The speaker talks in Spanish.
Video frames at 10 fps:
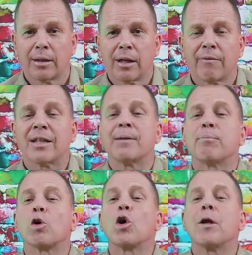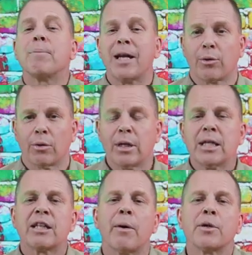va a ser prohibido.
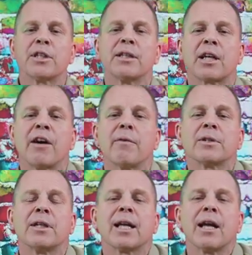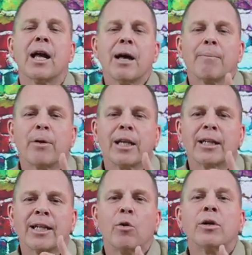Si vamos a entrar, vamos a tener que
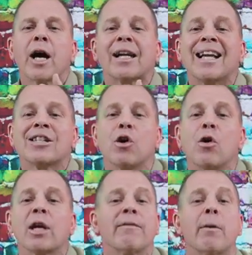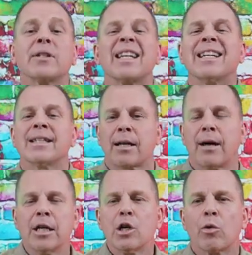tener una razón que vamos a entrar.
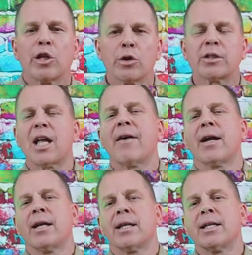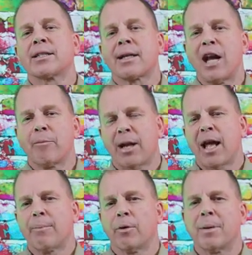Cuando yo estaba en Israel, por
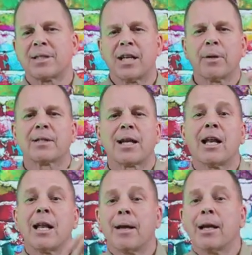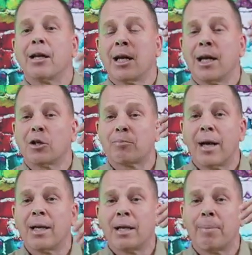ejemplo, pasando por Israel y, el los
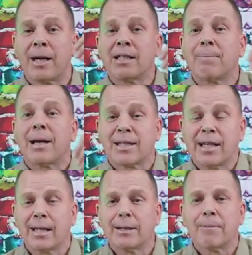países de Palestina,